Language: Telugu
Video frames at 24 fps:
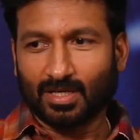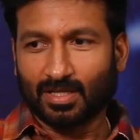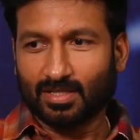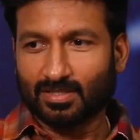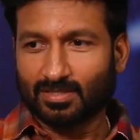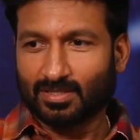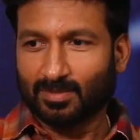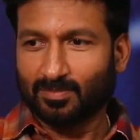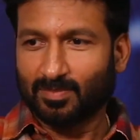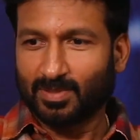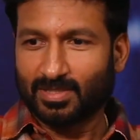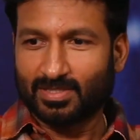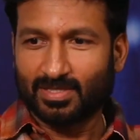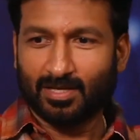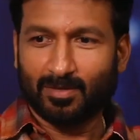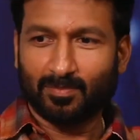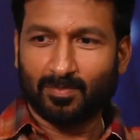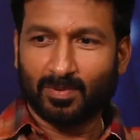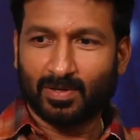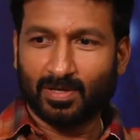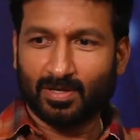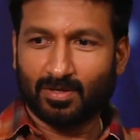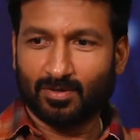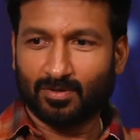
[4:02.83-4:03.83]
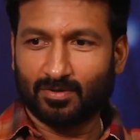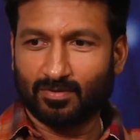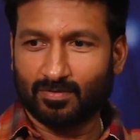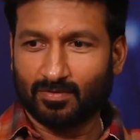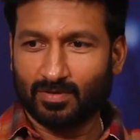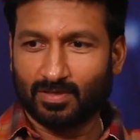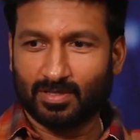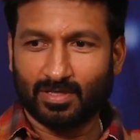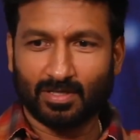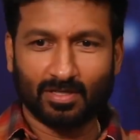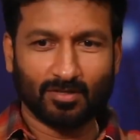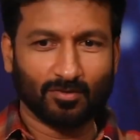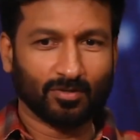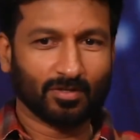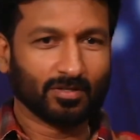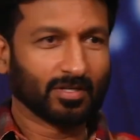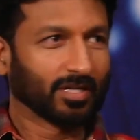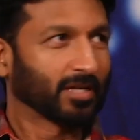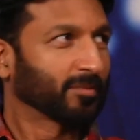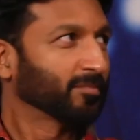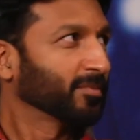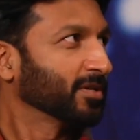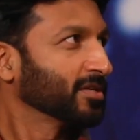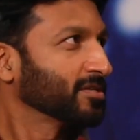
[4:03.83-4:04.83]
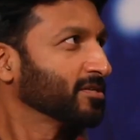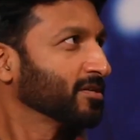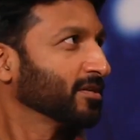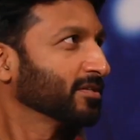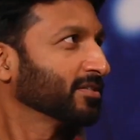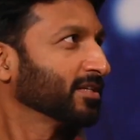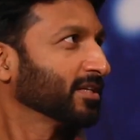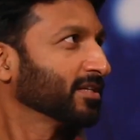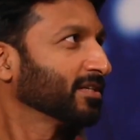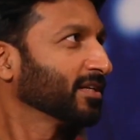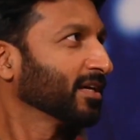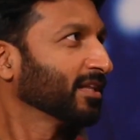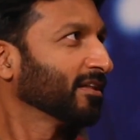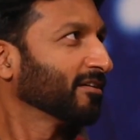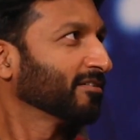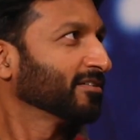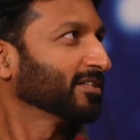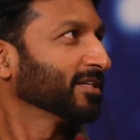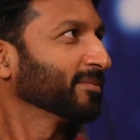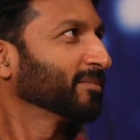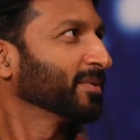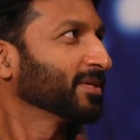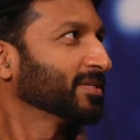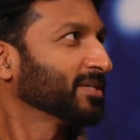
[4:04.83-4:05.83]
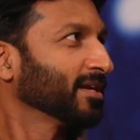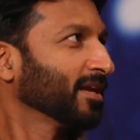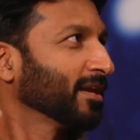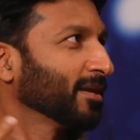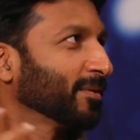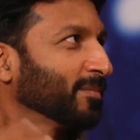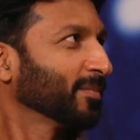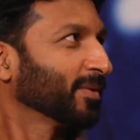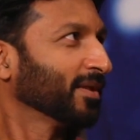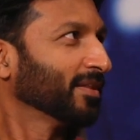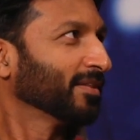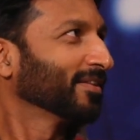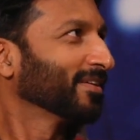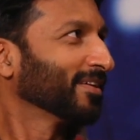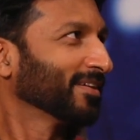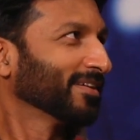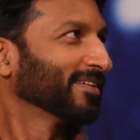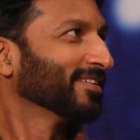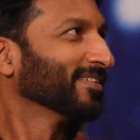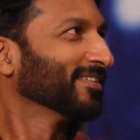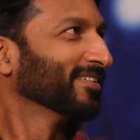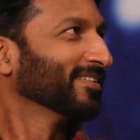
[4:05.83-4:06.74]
కథ చెప్పేసి వెళ్ళిపోయారు విత్ ఇన్ ఒక టెన్ మినిట్స్ లో చేసేద్దాం అని చెప్పేసి వెళ్ళిపోయింది